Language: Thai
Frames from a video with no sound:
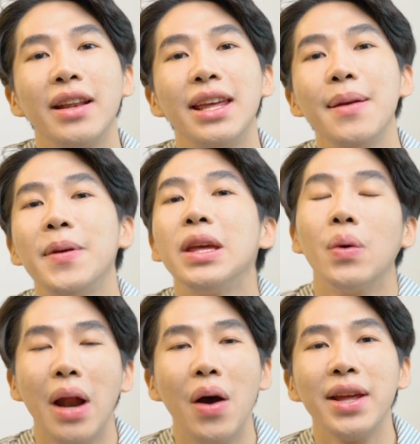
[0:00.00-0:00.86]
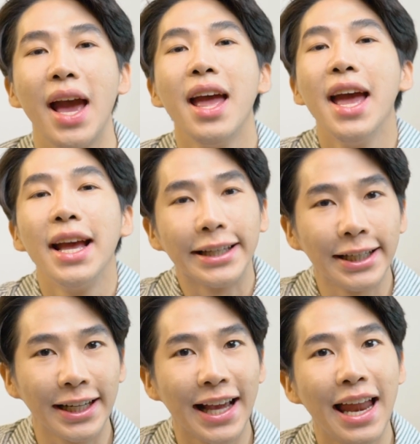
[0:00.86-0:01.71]
ตอนที่ผิวเราเนี่ย
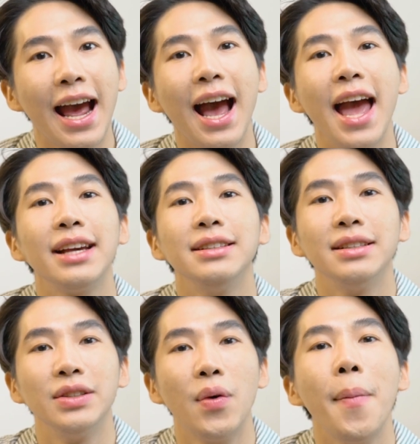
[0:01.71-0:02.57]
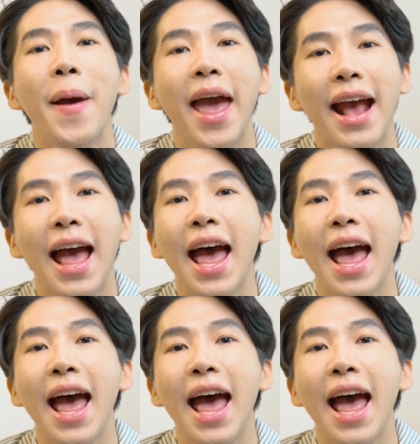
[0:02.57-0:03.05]
เกิดการระคายเคืองหรือว่าแพ้